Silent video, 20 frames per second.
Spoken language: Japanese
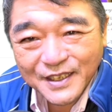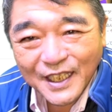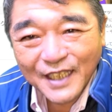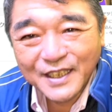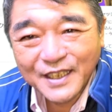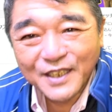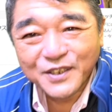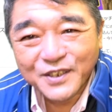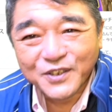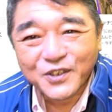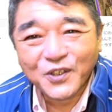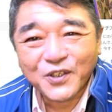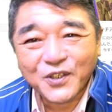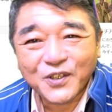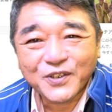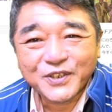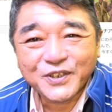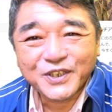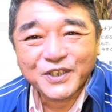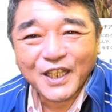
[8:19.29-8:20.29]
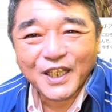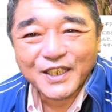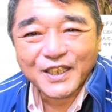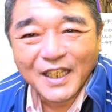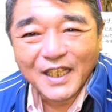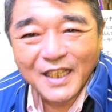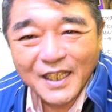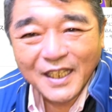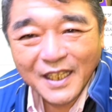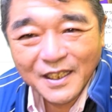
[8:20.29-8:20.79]
チャンネル登録してい
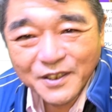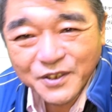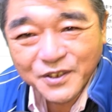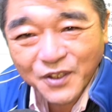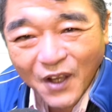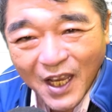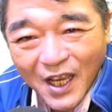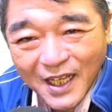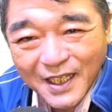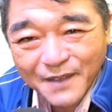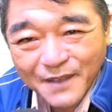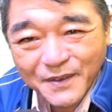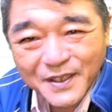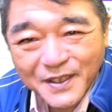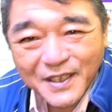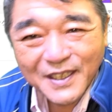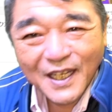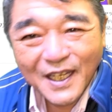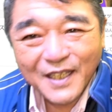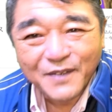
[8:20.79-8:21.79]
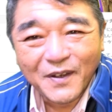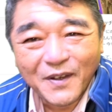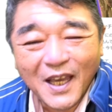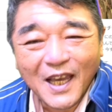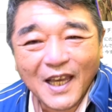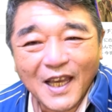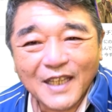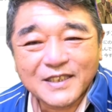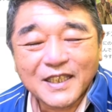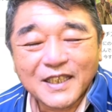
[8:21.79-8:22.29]
ただけると励みになり
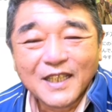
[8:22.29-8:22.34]
ます。